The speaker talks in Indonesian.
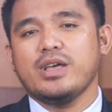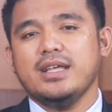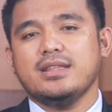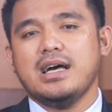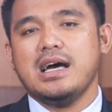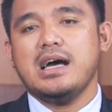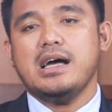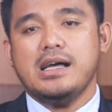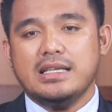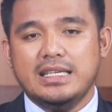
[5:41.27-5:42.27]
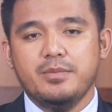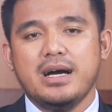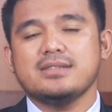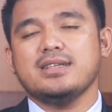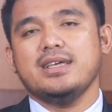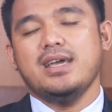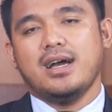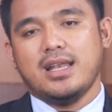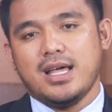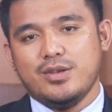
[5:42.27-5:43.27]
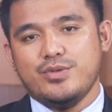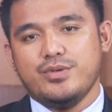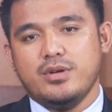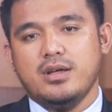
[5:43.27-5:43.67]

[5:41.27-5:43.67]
kita di masa yang lalu,